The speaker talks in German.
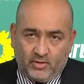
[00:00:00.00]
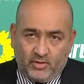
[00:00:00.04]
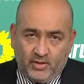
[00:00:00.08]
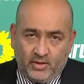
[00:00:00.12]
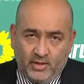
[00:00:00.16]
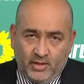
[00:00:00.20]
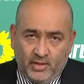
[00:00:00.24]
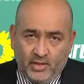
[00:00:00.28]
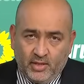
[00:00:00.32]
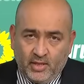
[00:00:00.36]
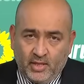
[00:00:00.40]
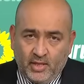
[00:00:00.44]

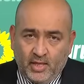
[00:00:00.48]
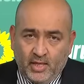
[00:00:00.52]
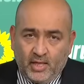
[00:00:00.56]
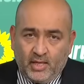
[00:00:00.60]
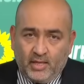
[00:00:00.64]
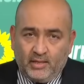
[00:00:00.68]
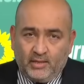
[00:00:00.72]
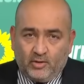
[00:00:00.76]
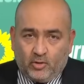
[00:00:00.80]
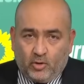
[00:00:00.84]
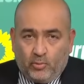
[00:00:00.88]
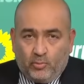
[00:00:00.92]
sollen.
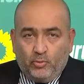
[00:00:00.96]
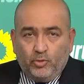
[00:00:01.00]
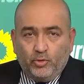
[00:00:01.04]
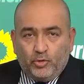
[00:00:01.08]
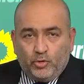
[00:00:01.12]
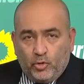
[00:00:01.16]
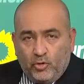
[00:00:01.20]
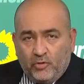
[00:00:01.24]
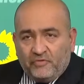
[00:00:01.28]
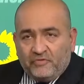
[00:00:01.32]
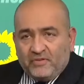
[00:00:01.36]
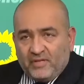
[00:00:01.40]
Die
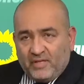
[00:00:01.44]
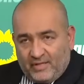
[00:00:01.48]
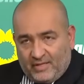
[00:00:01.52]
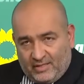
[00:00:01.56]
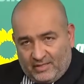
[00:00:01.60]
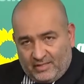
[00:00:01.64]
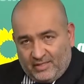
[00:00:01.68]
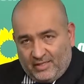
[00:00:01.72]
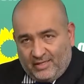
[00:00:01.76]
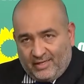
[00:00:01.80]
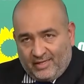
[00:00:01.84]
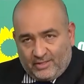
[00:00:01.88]
Kommunen dürften
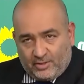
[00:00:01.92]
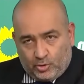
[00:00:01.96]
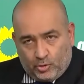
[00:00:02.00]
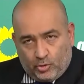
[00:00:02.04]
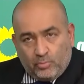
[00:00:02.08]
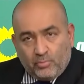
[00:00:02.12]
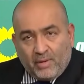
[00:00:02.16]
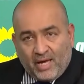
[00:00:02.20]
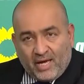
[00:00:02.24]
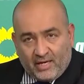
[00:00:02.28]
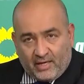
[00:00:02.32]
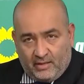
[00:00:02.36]
das ja jetzt
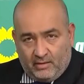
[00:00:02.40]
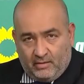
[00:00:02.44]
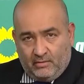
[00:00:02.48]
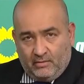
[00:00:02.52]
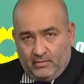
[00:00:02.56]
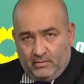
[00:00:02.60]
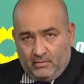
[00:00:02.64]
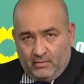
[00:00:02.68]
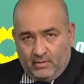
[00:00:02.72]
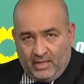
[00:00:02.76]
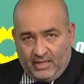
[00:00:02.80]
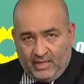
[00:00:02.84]
schon machen,
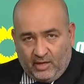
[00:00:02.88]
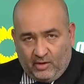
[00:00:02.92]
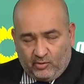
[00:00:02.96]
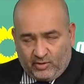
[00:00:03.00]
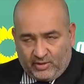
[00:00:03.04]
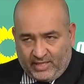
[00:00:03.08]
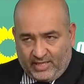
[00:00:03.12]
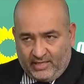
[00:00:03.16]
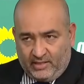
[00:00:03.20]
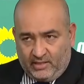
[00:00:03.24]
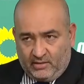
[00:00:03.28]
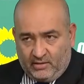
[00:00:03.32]

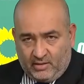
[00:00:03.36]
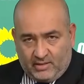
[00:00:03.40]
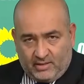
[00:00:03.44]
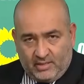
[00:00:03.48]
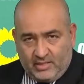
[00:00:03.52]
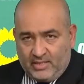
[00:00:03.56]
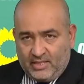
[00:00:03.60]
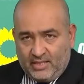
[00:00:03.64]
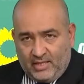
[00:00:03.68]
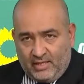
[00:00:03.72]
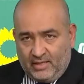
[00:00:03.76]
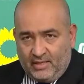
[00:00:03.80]
laut Recht. Das
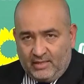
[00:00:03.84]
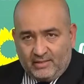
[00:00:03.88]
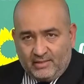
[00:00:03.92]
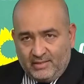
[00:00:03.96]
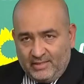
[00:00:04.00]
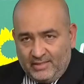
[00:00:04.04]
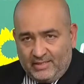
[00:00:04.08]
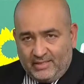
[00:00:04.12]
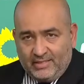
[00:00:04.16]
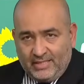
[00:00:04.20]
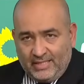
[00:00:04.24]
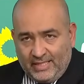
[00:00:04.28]
ist ja
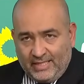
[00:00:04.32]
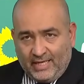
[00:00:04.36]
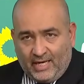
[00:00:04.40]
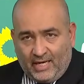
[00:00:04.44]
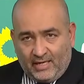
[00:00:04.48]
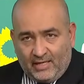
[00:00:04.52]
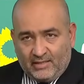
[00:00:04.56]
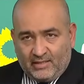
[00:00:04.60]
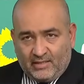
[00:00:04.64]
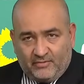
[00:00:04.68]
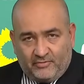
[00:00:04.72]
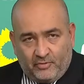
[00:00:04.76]
jetzt nichts
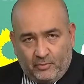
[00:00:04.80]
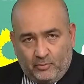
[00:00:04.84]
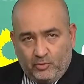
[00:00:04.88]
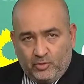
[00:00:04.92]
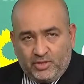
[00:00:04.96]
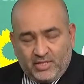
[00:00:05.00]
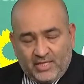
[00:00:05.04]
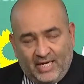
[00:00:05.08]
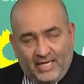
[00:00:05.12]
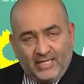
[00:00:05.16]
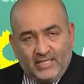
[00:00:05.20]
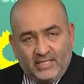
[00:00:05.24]
Legales, dafür
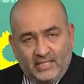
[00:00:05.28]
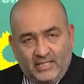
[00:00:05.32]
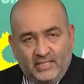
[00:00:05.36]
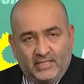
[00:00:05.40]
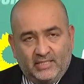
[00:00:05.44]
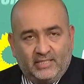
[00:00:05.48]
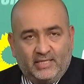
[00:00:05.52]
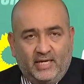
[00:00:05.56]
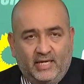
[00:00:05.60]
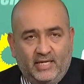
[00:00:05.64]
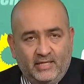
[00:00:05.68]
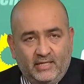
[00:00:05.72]
muss ja eigentlich
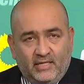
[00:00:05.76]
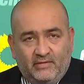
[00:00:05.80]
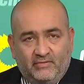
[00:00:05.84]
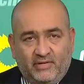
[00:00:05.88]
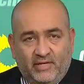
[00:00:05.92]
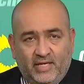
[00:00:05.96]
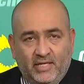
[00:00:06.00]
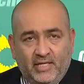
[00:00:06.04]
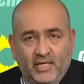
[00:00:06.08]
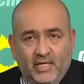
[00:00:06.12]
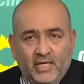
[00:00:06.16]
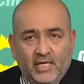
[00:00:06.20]
nichts
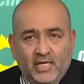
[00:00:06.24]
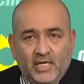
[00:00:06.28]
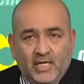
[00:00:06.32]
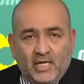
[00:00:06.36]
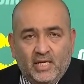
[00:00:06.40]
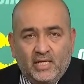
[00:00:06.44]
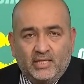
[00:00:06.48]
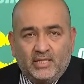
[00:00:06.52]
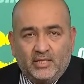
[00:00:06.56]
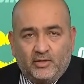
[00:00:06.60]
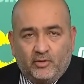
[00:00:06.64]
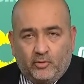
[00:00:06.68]
geändert werden.
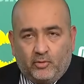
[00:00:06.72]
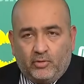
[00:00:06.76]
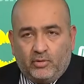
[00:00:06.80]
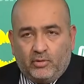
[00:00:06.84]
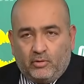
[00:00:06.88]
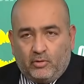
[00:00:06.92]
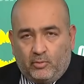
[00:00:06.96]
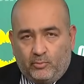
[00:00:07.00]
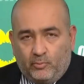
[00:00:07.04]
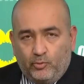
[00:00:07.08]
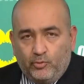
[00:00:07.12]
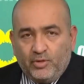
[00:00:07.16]
Die
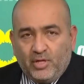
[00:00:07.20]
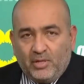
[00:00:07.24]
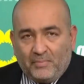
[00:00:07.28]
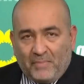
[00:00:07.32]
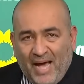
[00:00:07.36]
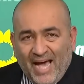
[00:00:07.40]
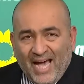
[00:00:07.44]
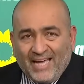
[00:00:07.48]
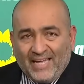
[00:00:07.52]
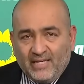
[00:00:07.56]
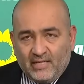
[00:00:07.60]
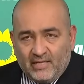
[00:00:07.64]
Kommunen
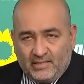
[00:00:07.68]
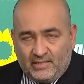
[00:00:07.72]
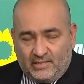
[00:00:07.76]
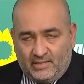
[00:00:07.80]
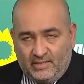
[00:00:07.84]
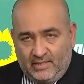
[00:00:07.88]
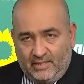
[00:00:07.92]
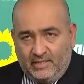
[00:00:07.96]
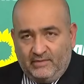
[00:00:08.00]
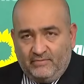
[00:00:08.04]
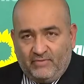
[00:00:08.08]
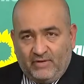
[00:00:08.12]
machen
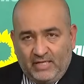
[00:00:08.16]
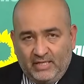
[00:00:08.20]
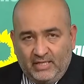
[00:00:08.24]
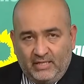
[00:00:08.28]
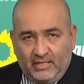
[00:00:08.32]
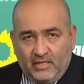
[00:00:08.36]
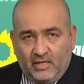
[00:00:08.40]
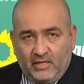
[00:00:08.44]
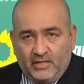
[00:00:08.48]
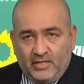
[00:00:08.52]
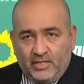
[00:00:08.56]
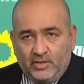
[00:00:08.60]
es nicht, weil
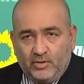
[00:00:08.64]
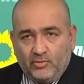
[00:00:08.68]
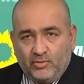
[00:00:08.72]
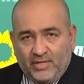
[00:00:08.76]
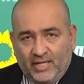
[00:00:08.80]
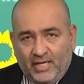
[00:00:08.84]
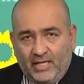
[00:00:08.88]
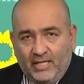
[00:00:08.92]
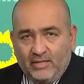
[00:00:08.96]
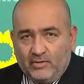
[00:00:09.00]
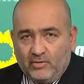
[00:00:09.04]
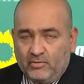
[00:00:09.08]
ihnen nicht
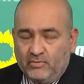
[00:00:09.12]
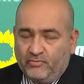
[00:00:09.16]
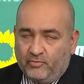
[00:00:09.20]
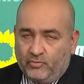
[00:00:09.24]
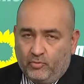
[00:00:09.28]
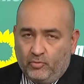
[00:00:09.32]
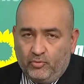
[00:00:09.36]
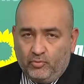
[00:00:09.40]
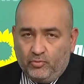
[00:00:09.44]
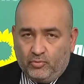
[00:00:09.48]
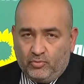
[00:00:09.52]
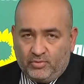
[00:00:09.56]
nur Geld
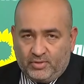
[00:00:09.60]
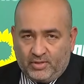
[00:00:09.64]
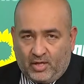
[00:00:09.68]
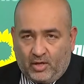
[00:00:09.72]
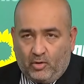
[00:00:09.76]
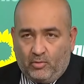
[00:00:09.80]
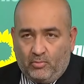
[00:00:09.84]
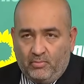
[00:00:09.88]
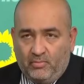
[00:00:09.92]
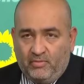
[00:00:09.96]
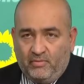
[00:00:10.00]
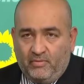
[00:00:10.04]
und
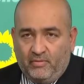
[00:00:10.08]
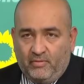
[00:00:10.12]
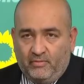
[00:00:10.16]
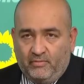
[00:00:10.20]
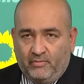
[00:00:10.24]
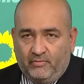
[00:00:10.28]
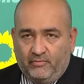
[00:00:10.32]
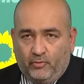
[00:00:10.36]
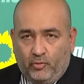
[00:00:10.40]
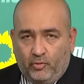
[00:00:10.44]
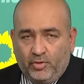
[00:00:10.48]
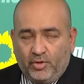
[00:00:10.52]
Wohnraum,
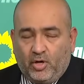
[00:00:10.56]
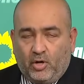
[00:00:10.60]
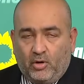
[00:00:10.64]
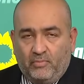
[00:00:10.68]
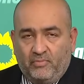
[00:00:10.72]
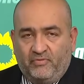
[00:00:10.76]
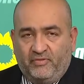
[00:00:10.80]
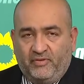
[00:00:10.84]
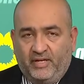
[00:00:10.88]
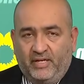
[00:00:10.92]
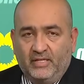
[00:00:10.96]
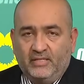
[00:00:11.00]

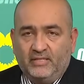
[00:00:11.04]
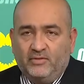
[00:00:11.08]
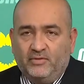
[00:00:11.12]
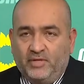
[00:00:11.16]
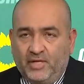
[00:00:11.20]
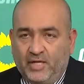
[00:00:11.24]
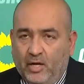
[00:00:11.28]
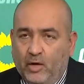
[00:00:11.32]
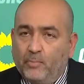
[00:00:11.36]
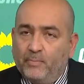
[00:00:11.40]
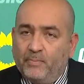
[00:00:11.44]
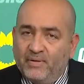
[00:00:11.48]
Wohnraum fehlt,
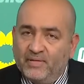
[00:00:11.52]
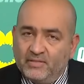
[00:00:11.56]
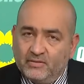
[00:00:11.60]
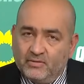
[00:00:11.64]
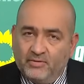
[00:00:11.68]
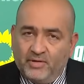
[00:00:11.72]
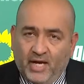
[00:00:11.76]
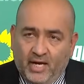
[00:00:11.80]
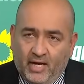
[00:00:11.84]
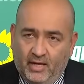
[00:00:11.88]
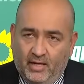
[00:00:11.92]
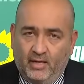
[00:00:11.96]
sondern auch
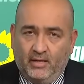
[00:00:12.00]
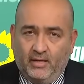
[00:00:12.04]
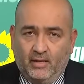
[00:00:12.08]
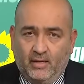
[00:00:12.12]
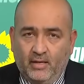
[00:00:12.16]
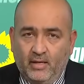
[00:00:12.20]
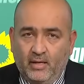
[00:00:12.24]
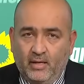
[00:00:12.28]
Personal.